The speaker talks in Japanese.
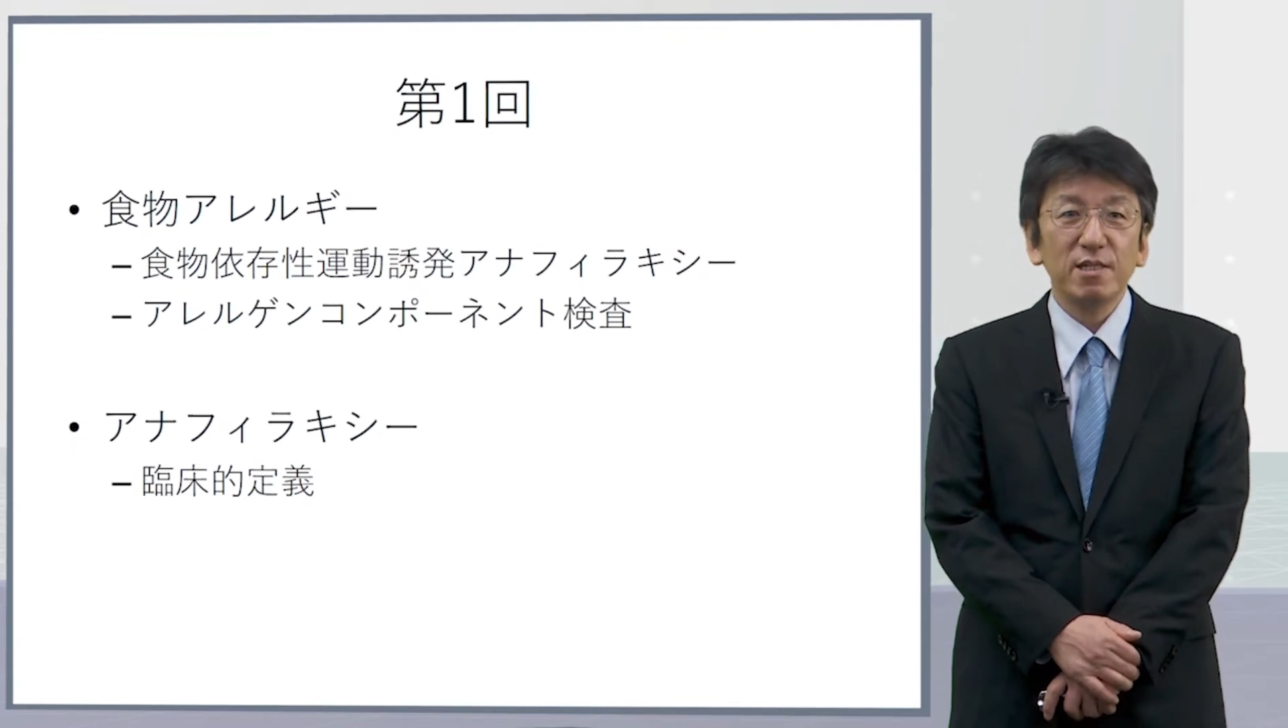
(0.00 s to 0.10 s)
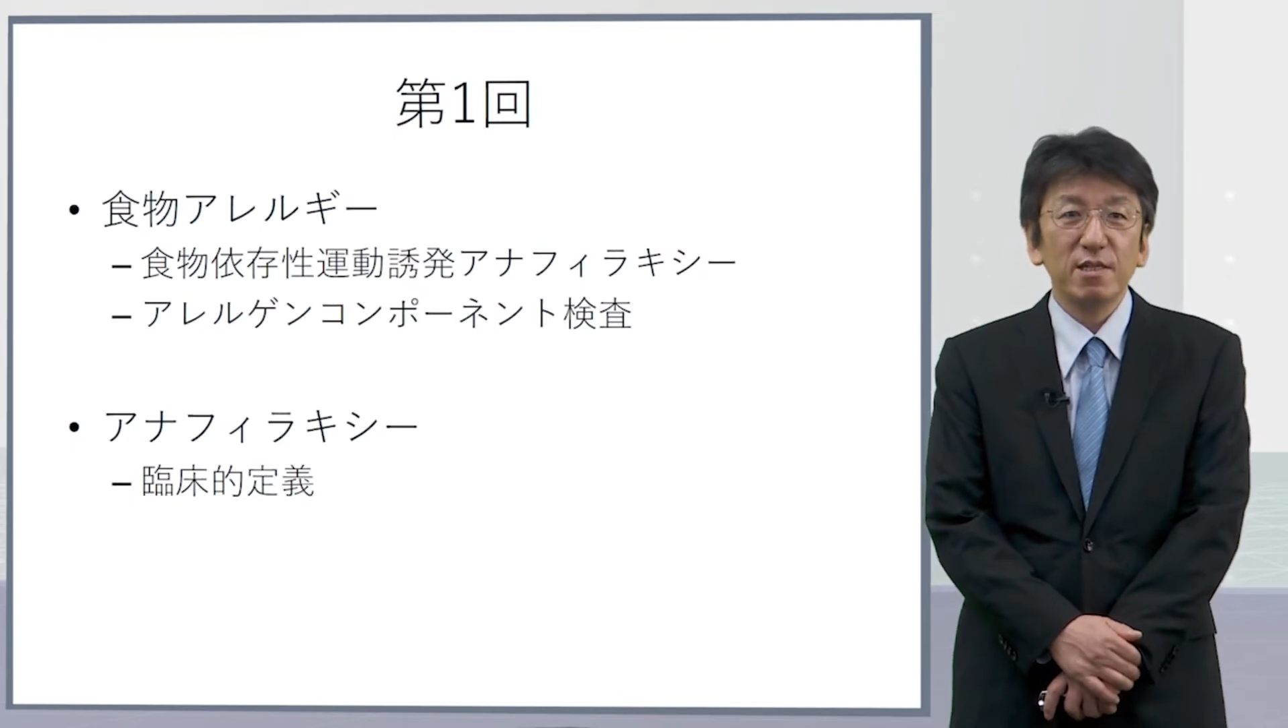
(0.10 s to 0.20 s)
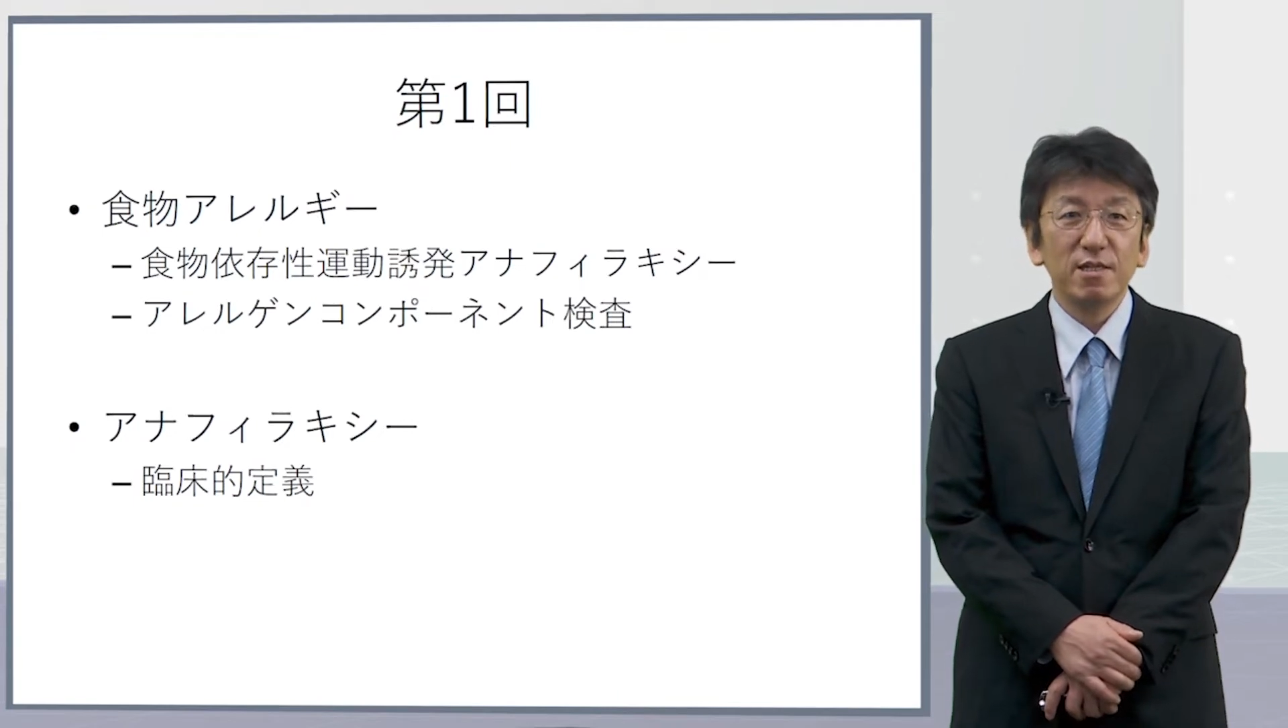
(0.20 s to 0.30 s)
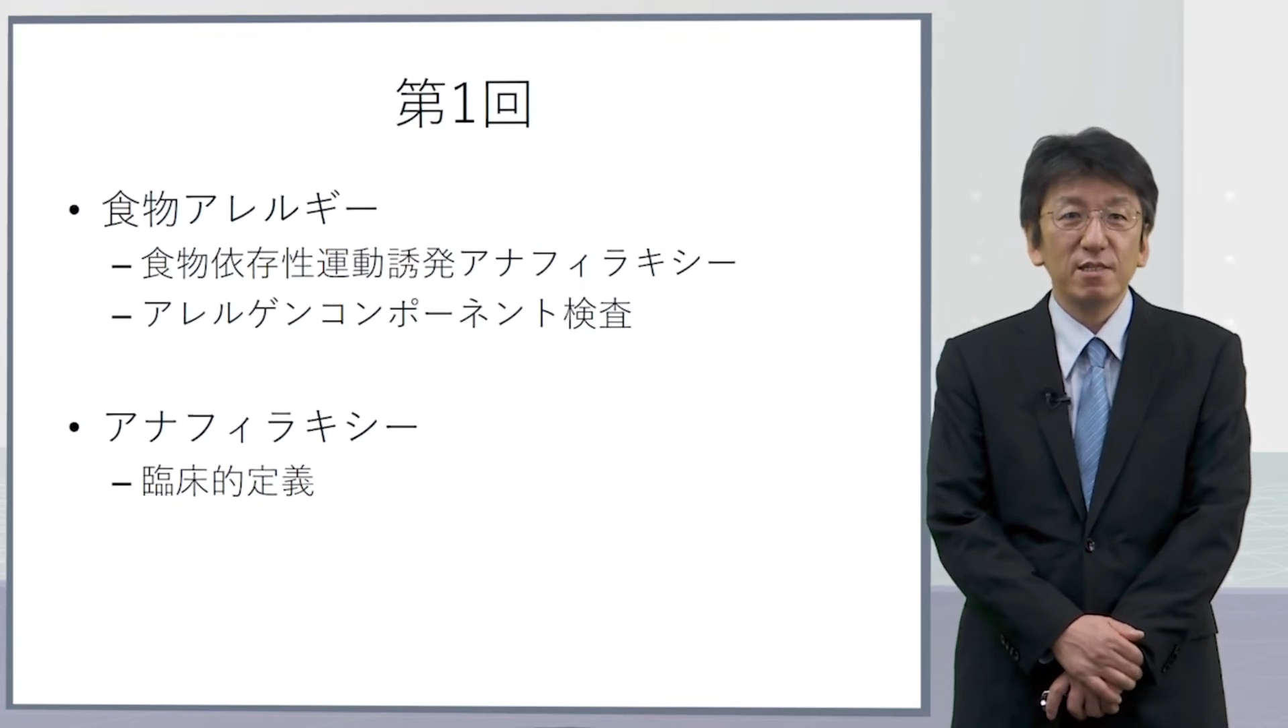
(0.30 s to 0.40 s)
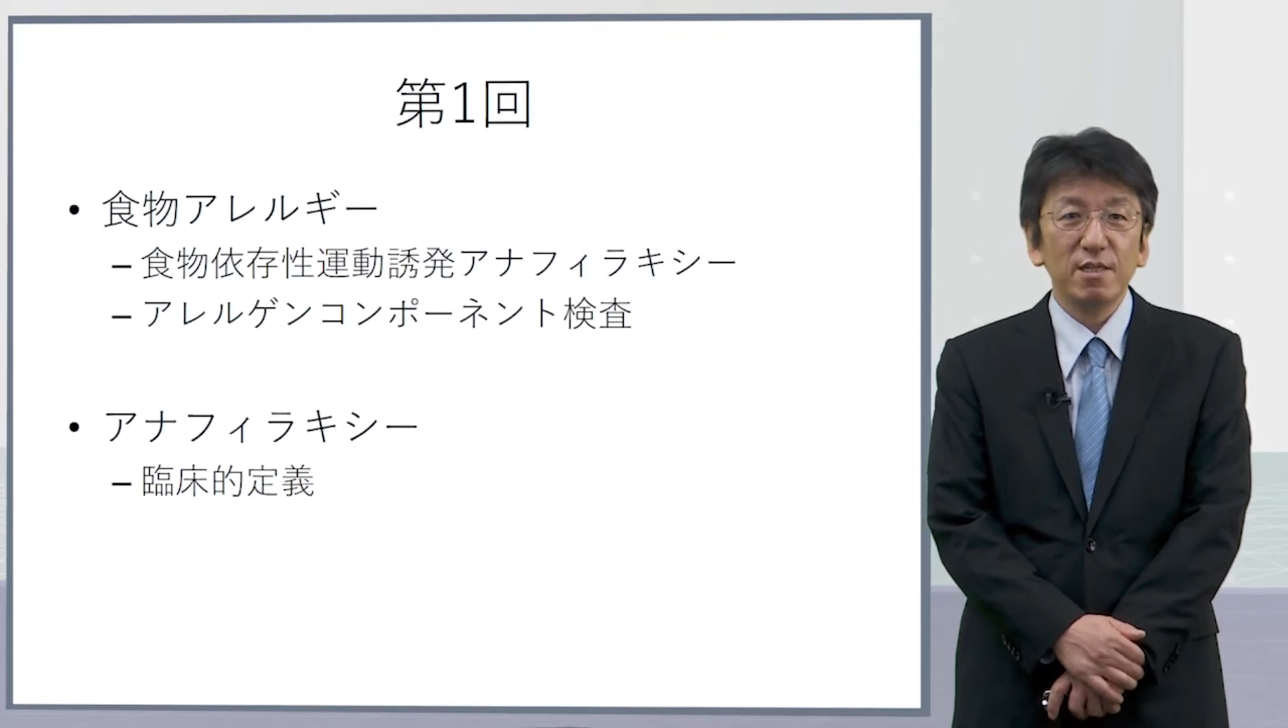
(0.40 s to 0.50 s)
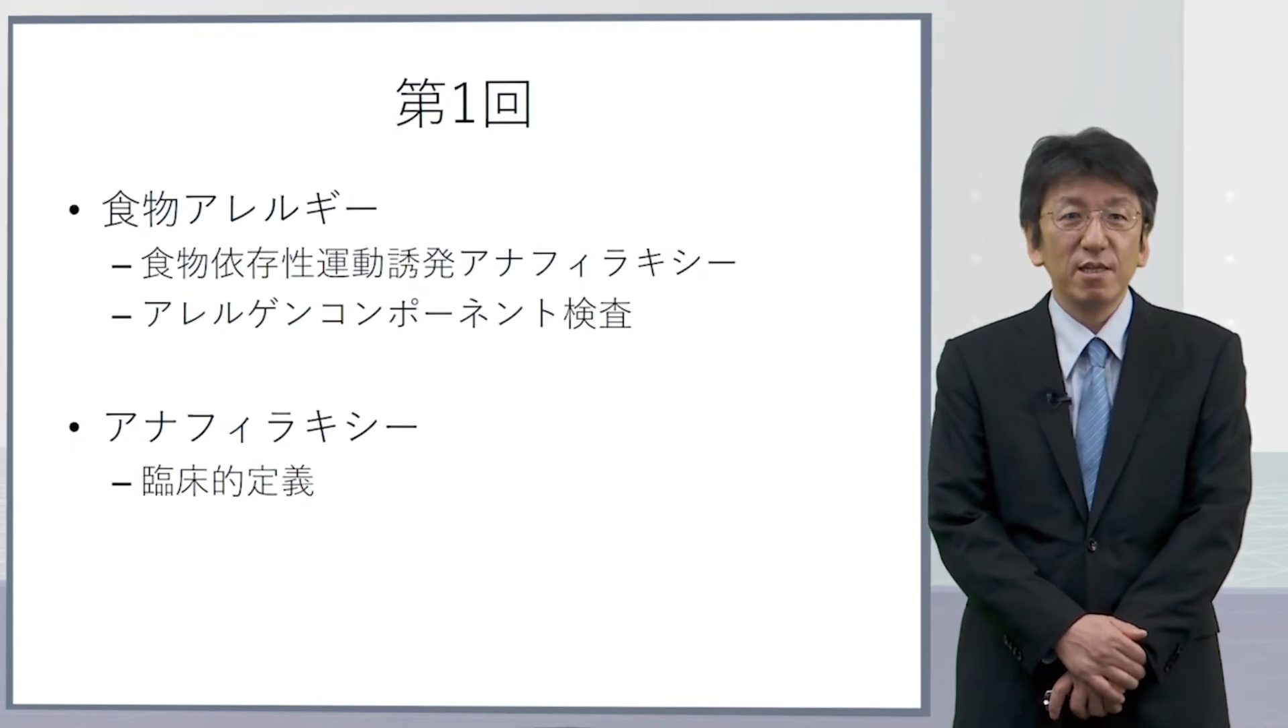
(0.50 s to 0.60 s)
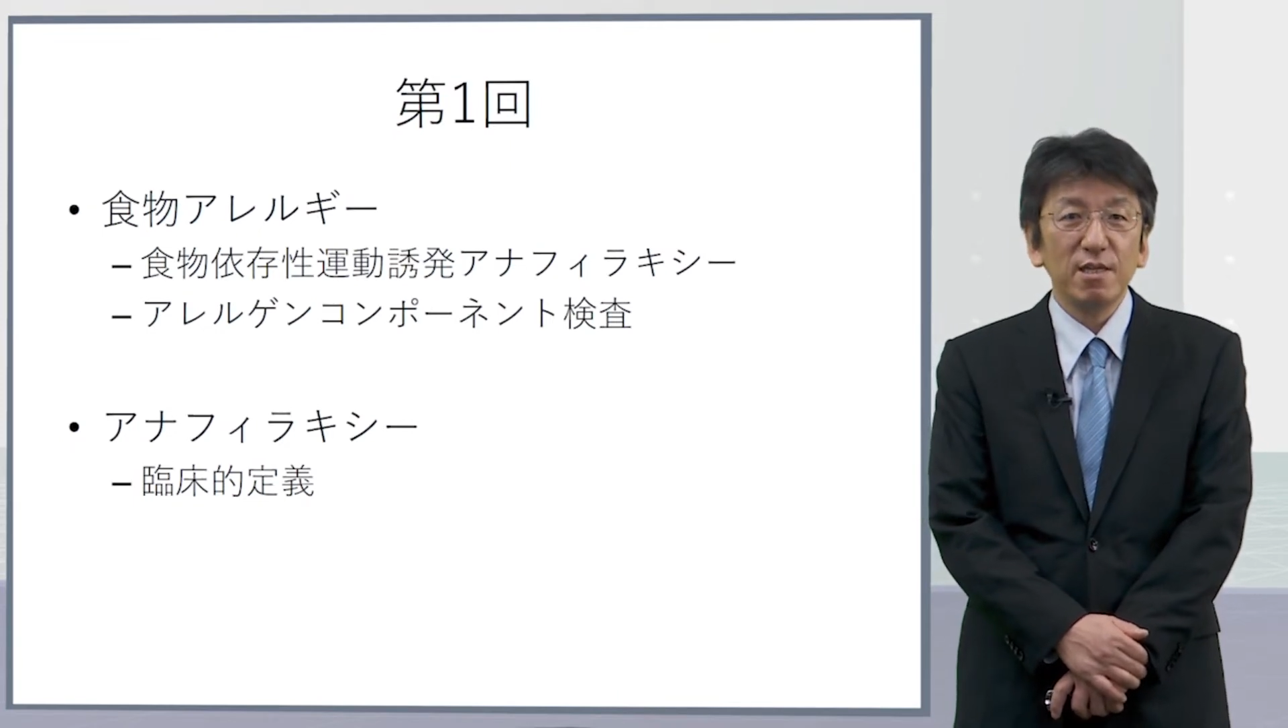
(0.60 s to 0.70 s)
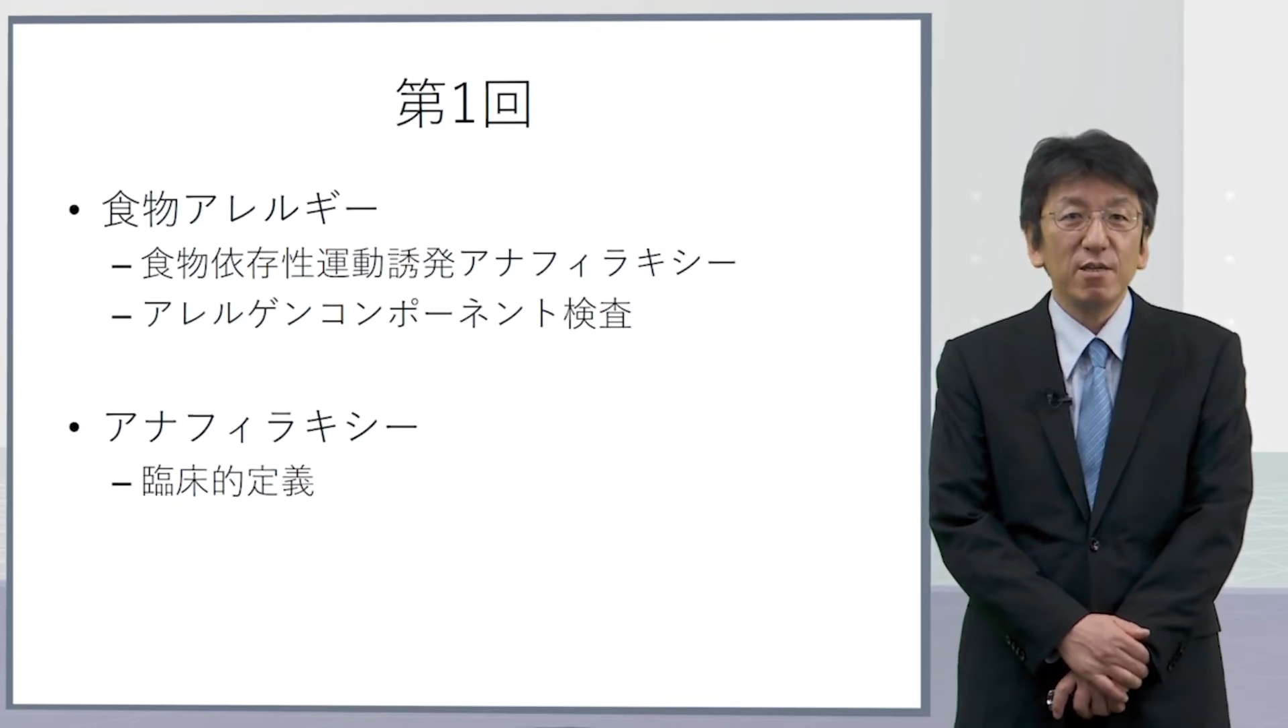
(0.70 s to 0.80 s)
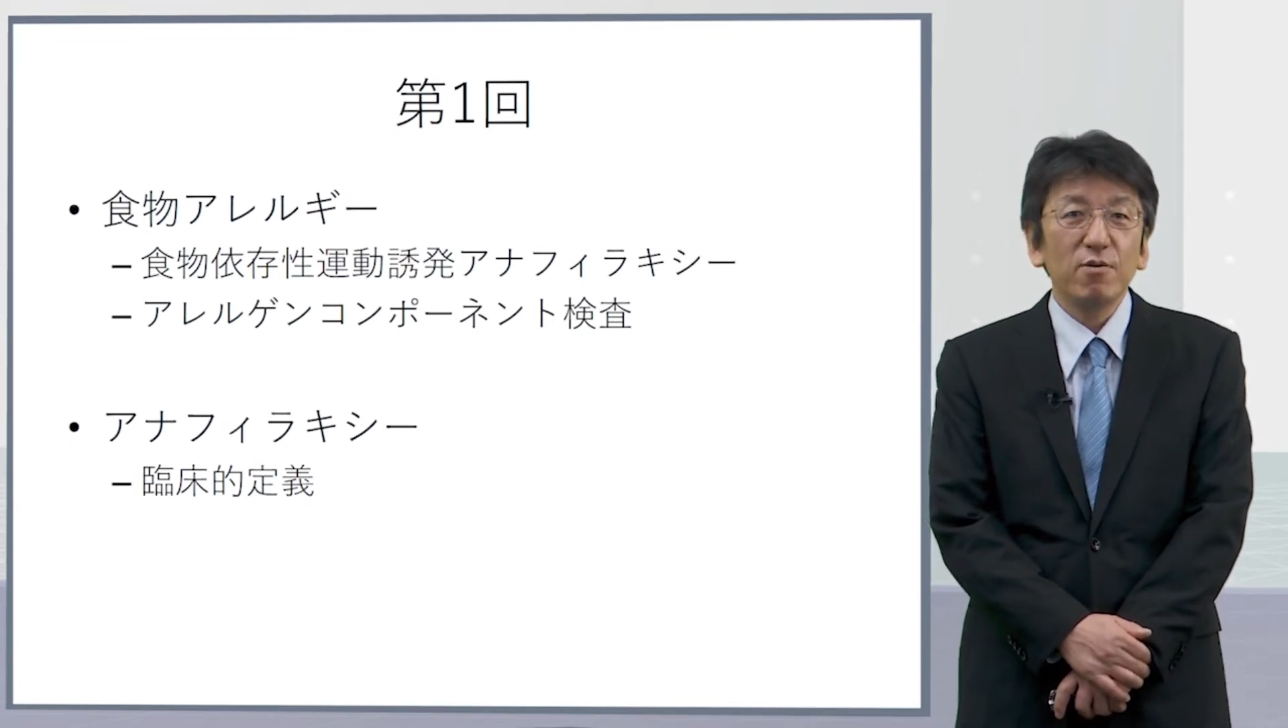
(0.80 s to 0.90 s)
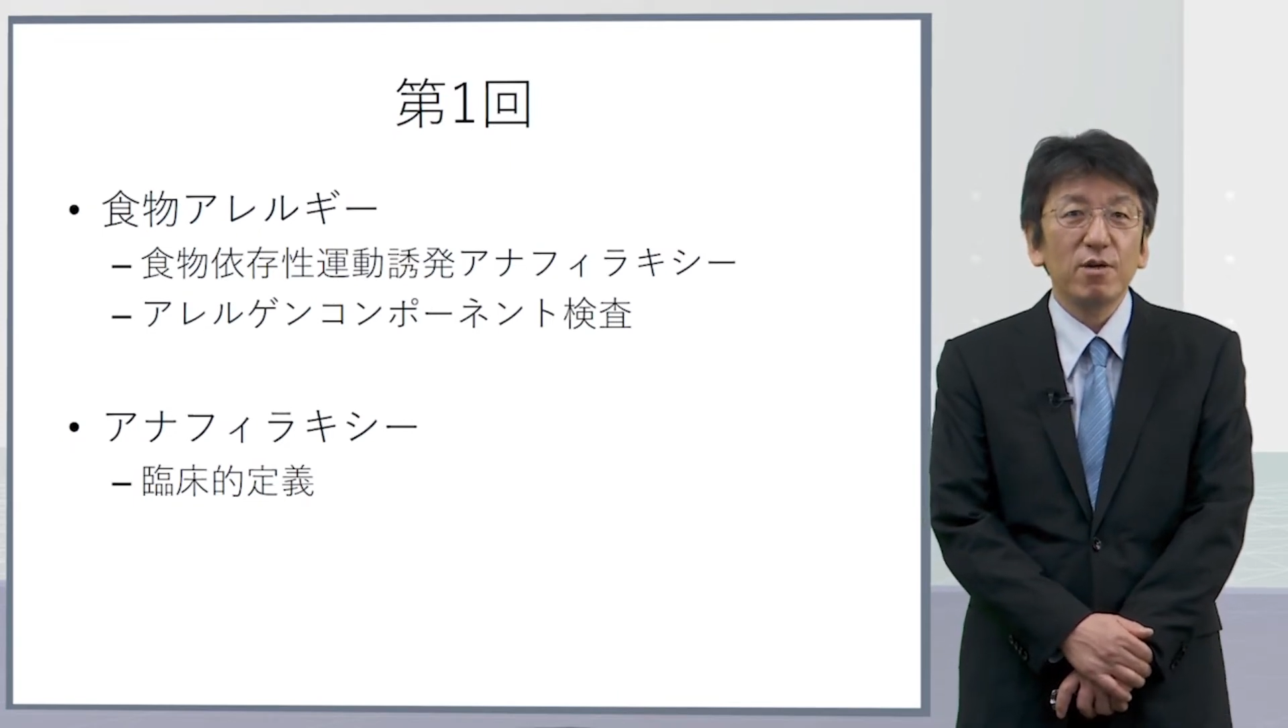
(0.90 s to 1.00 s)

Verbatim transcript: に関して